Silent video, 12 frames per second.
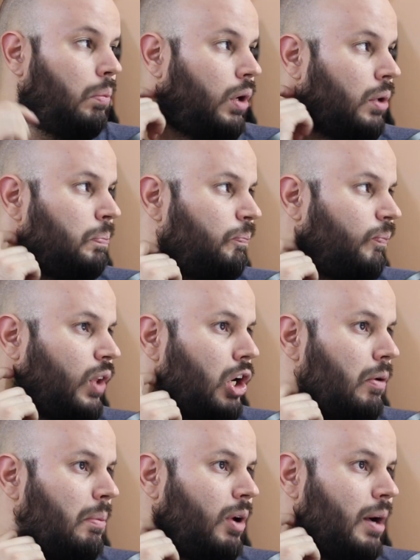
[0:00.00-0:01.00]
Bueno,
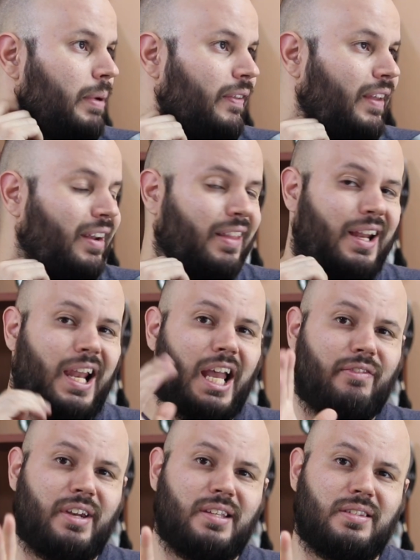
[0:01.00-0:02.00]
hoy vamos a aprender de
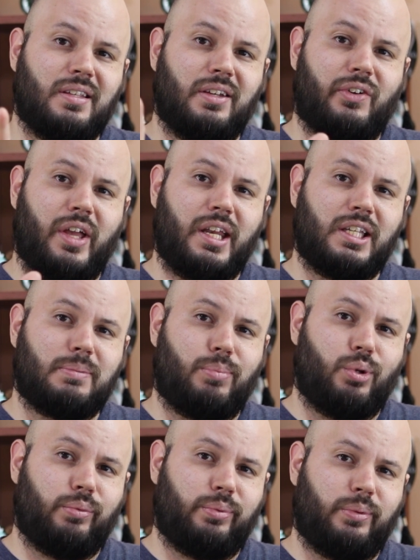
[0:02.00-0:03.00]
lightness y Readiness
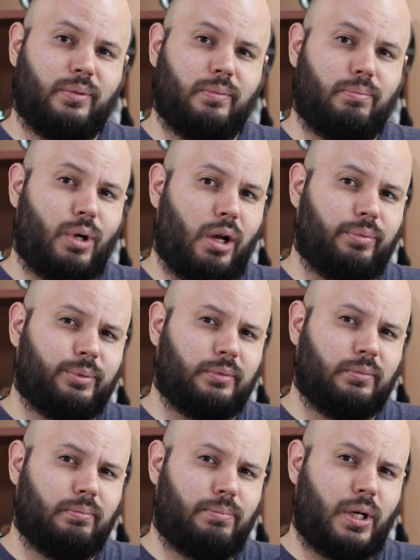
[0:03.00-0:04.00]
Proof. Prob,
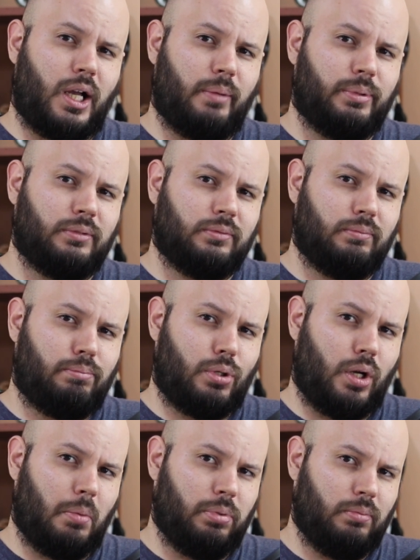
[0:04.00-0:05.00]
Prob,
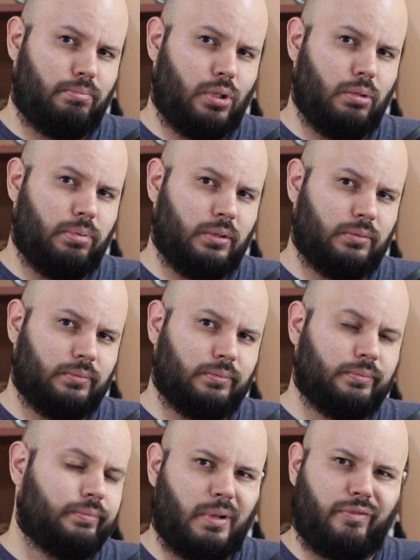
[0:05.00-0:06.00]
Prob, Prob.
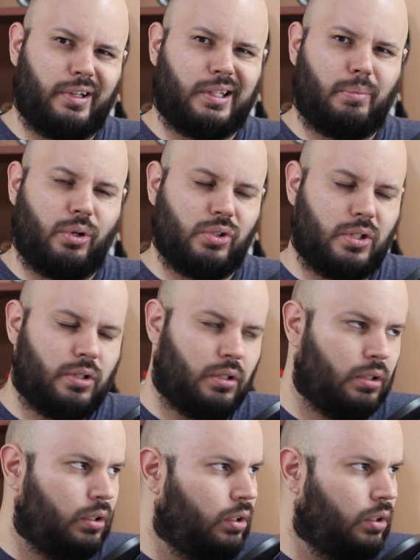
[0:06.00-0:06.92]
Perfecta pronunciación.